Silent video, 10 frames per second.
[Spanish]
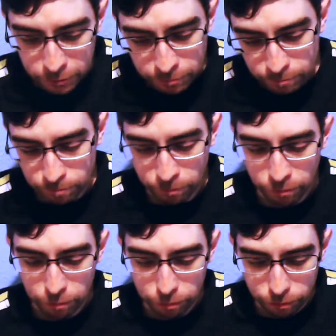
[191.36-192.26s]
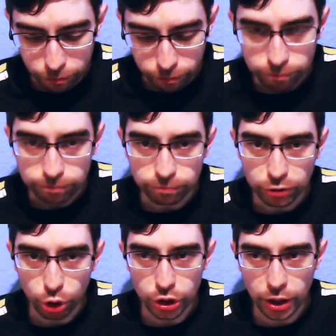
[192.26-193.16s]
Hmm,
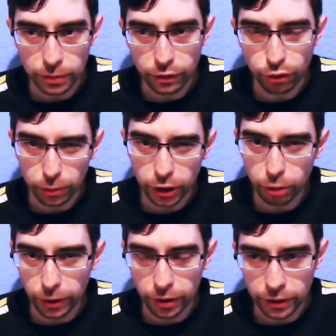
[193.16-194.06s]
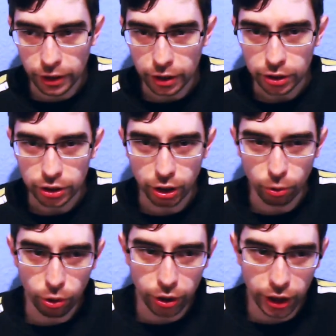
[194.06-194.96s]
no se había informado previamente.
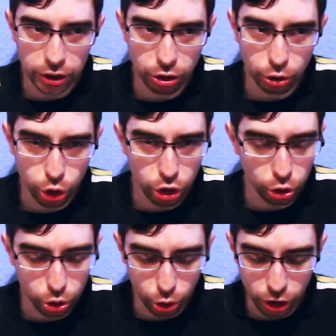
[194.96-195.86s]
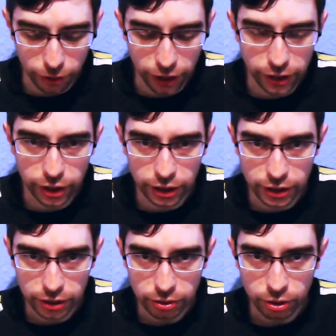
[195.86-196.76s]
Seguro que esto los chinos no lo sabían
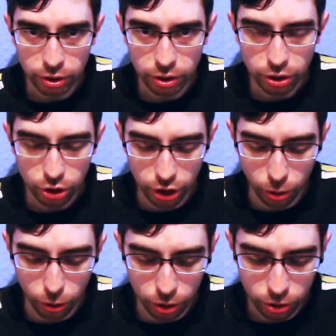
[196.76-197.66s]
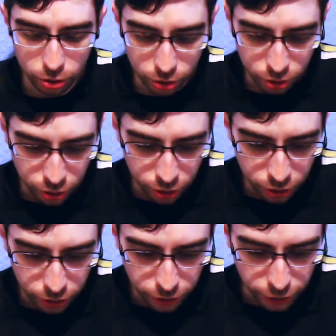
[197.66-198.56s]
antes. Seguro.
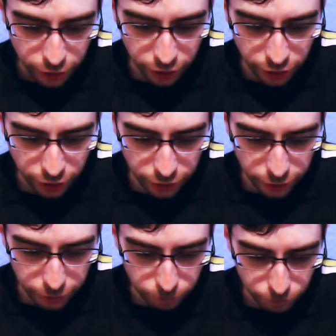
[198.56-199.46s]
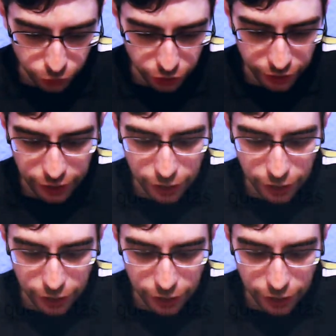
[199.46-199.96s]
Eh, dice que la